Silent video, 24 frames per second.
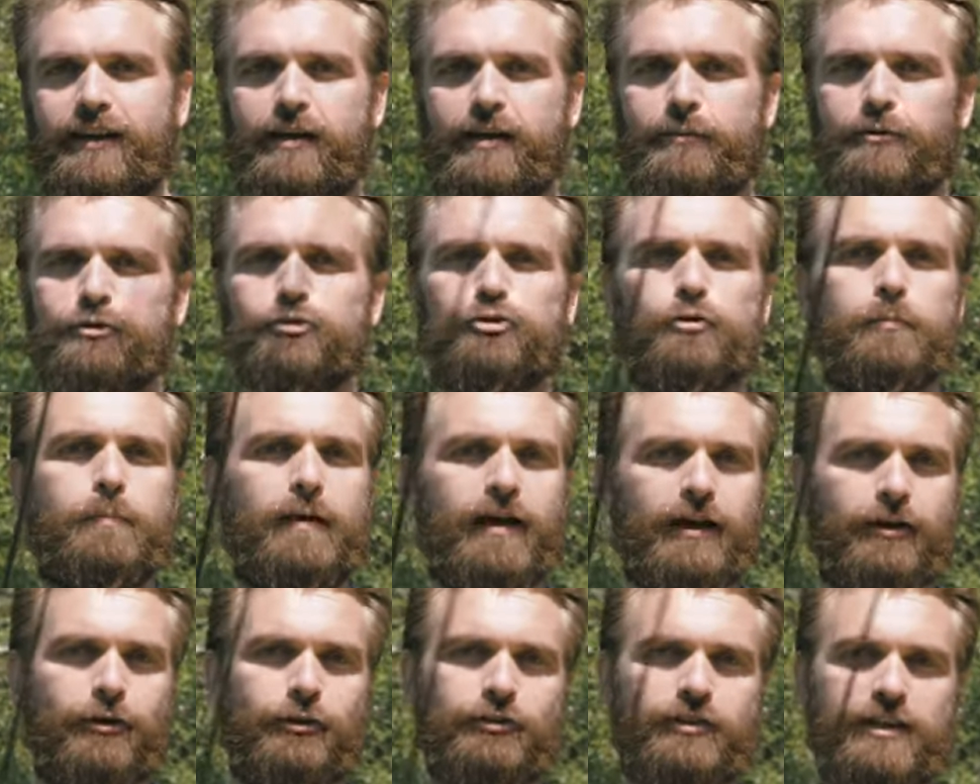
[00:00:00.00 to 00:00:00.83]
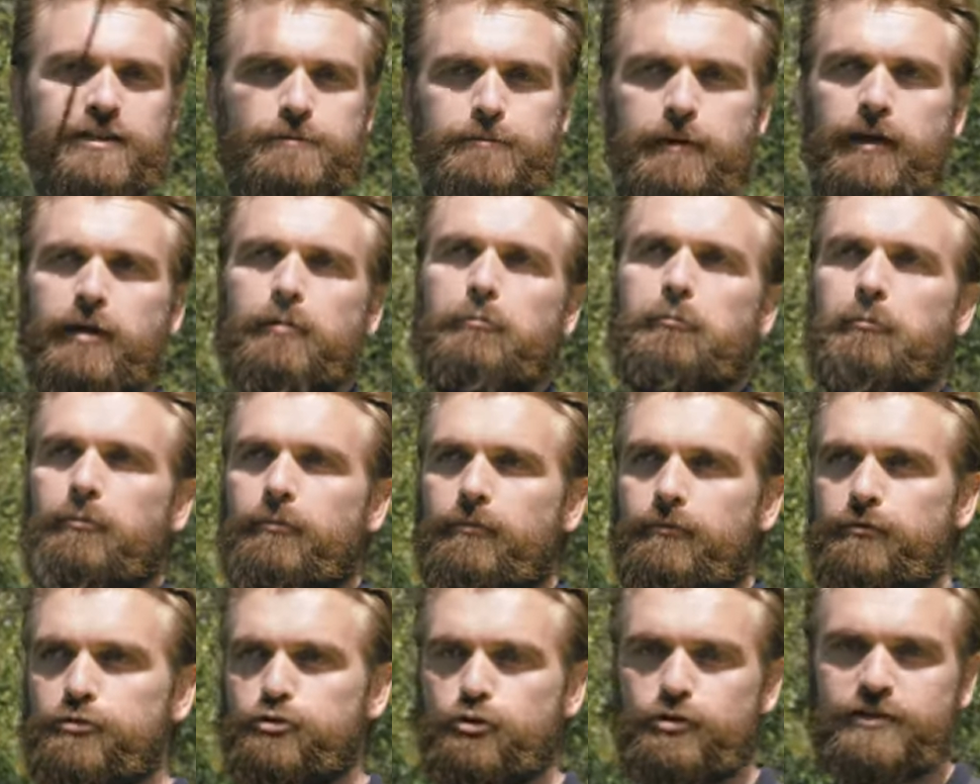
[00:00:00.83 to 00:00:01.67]
clairement, je ne suis pas un grand expert,
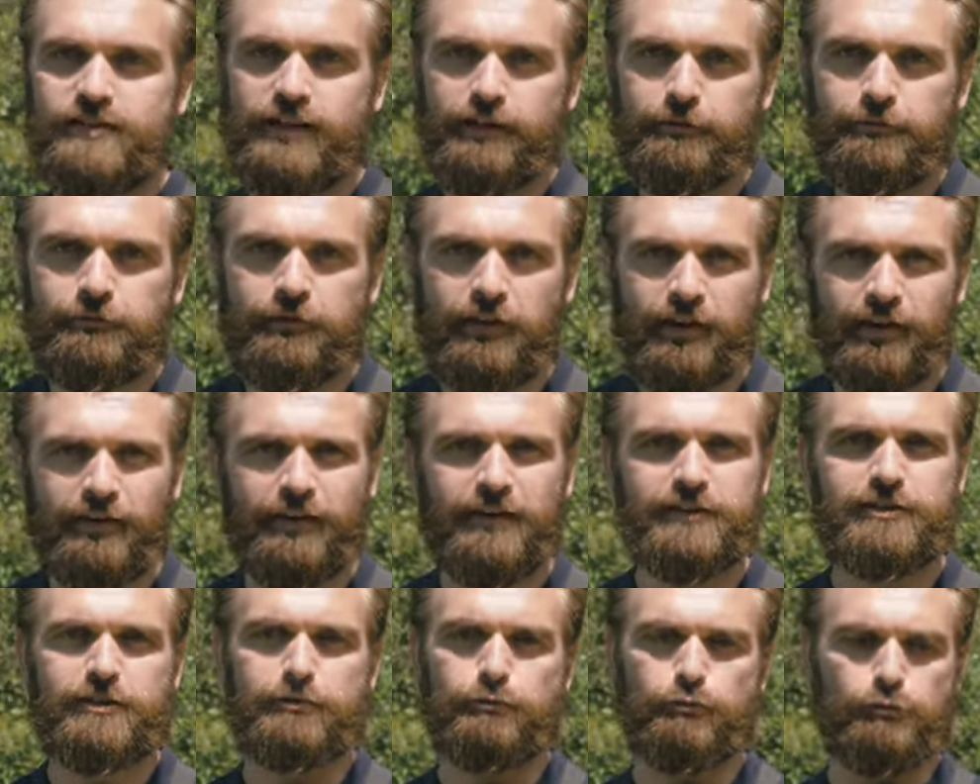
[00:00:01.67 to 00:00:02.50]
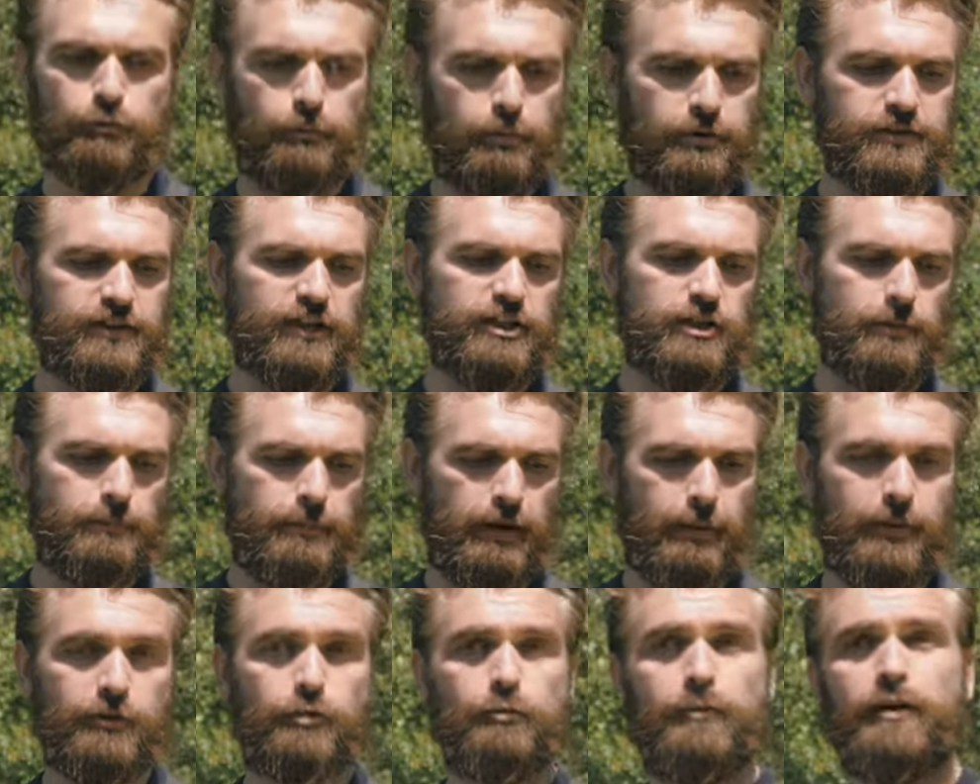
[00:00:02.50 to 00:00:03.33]
je sais le faire et c'est surtout pour ça que je vais me
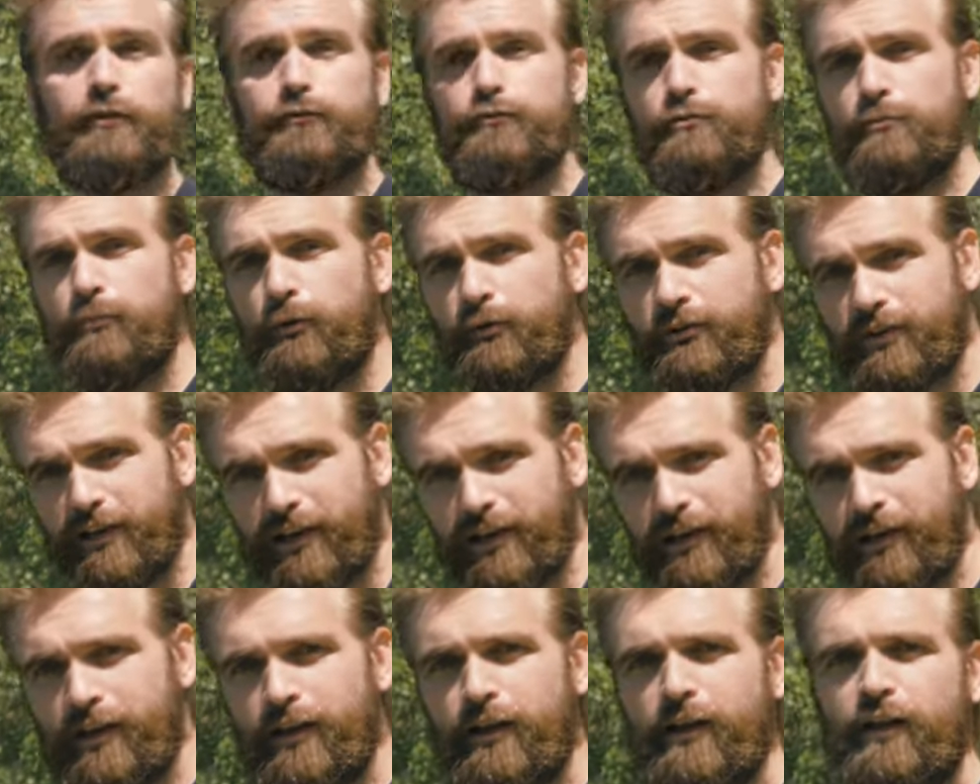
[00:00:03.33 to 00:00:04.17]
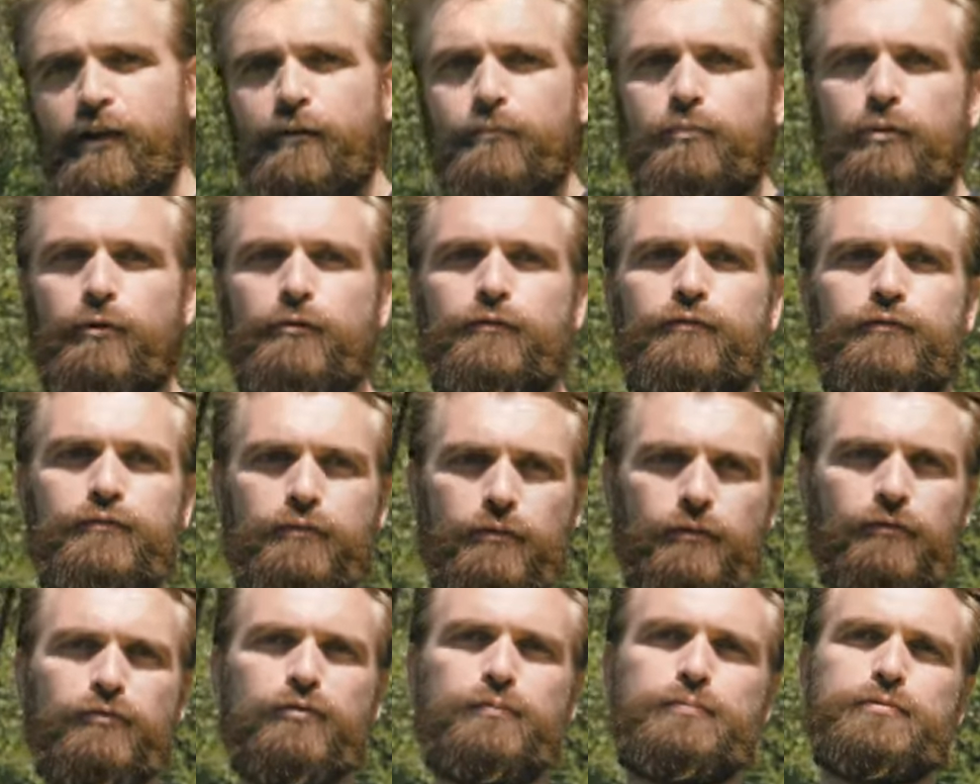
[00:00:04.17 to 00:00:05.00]
permettre au moins de vous montrer pour que
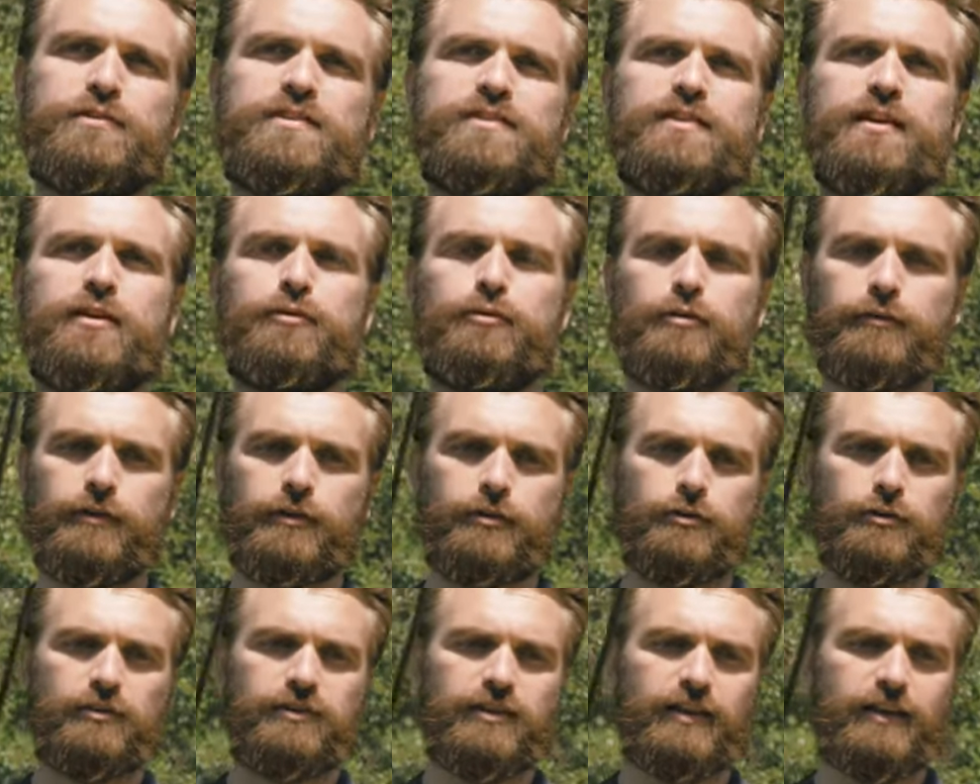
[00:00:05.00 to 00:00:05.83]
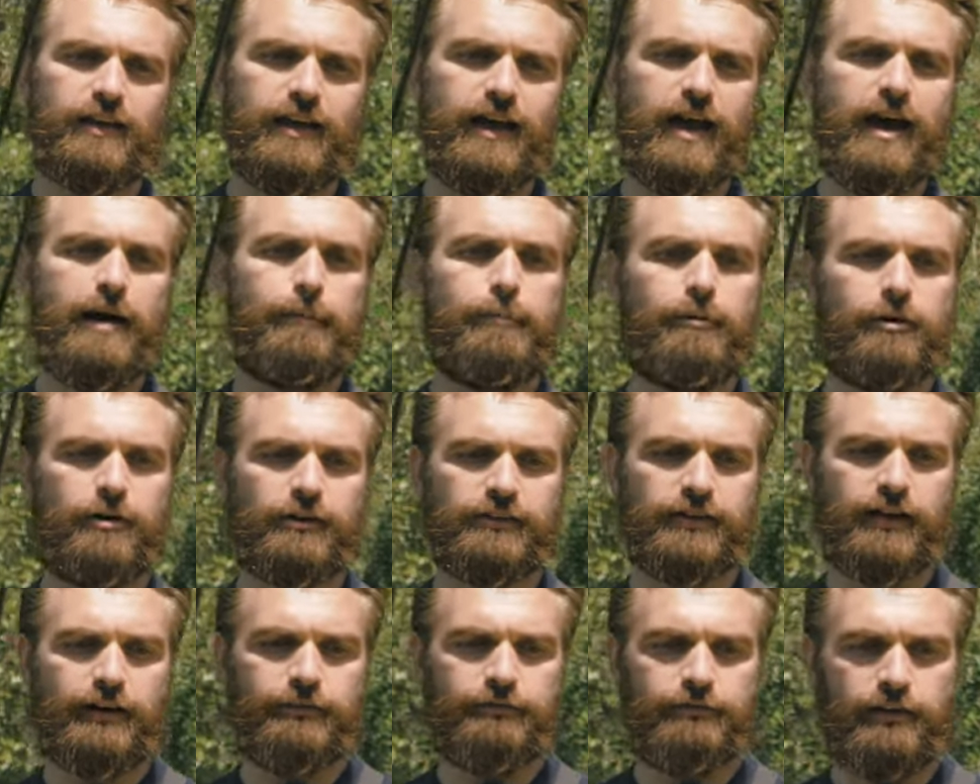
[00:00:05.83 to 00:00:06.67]
vous, vous puissiez de votre côté
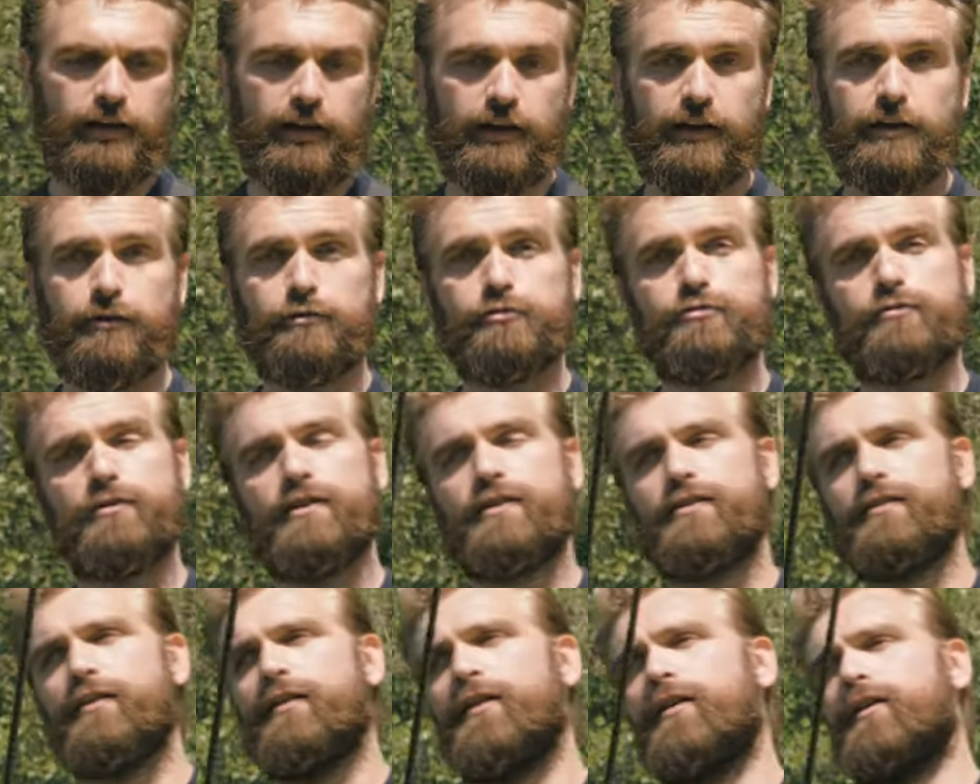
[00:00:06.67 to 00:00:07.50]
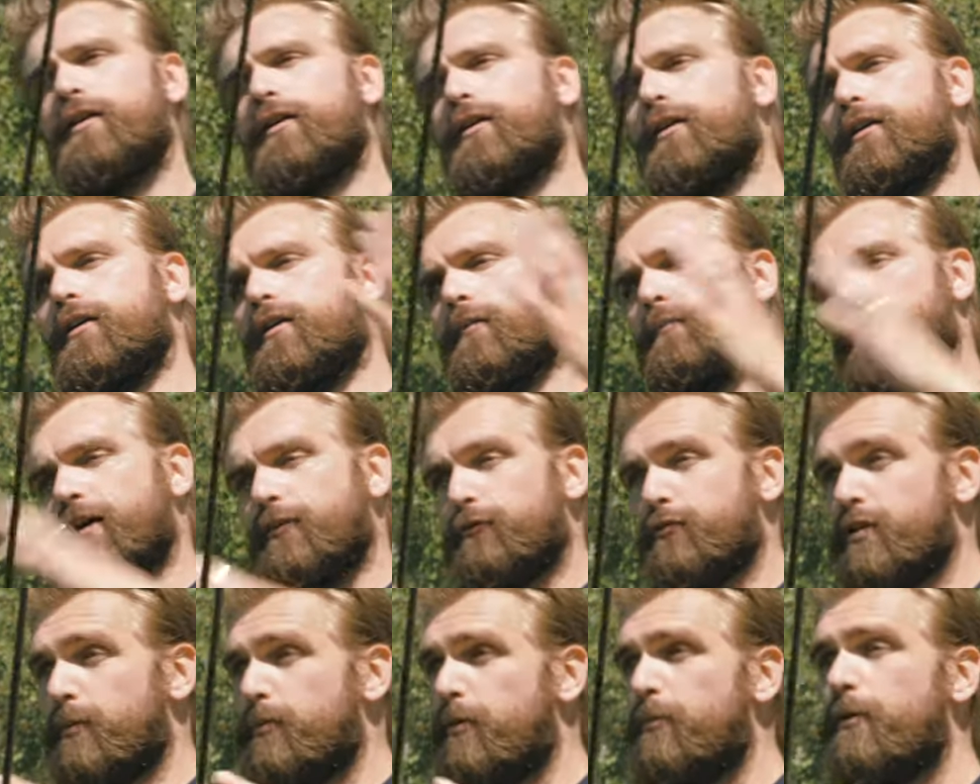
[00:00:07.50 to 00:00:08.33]
apprendre à le faire et ensuite bah,
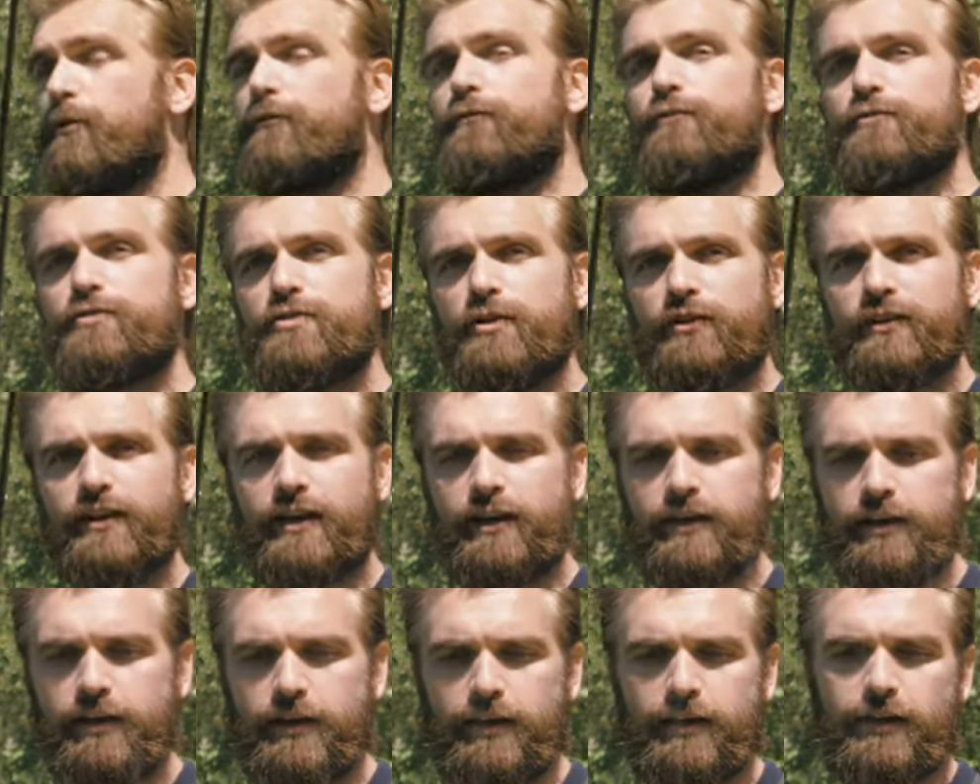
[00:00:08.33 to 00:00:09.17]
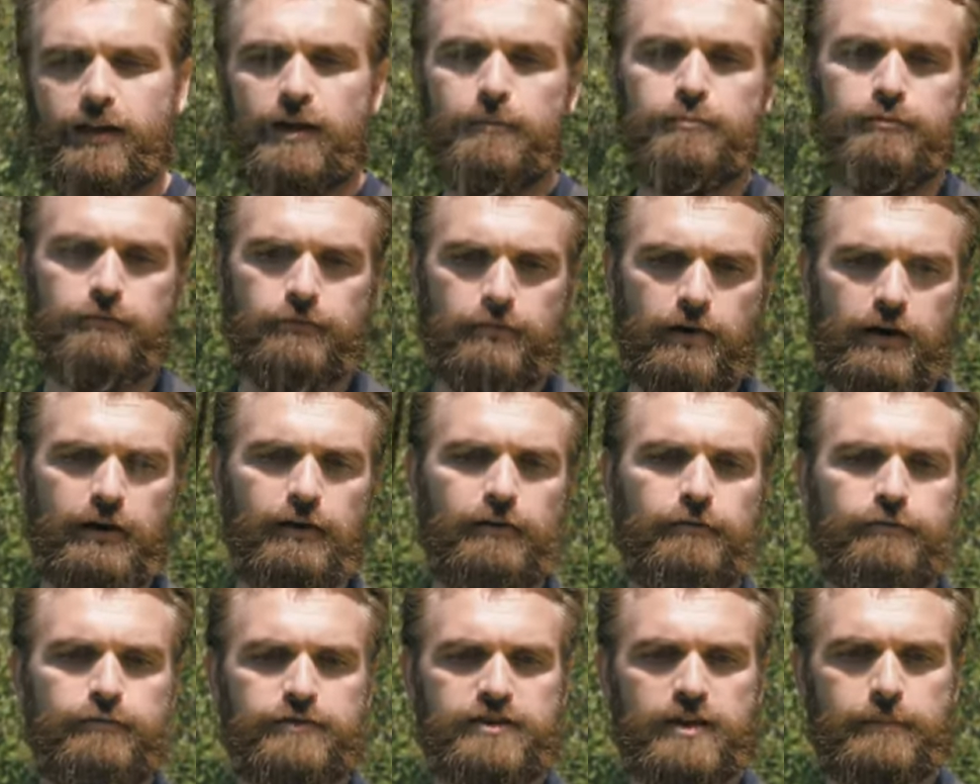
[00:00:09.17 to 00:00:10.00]
tout simplement vous entraîner et pouvoir
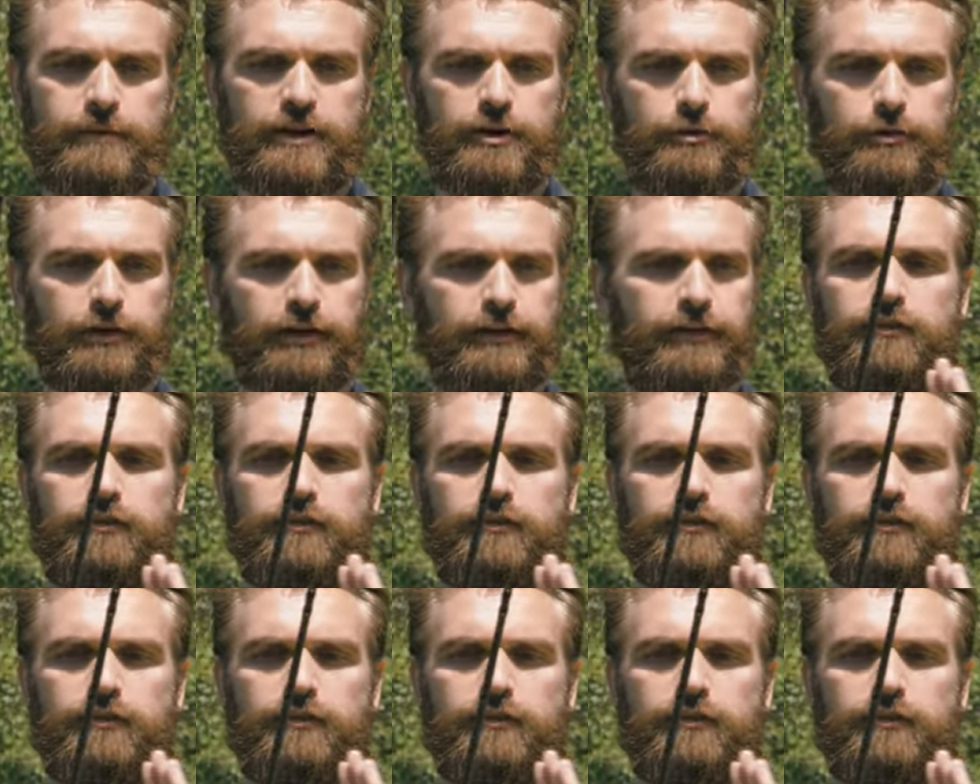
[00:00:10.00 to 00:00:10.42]
vous améliorer.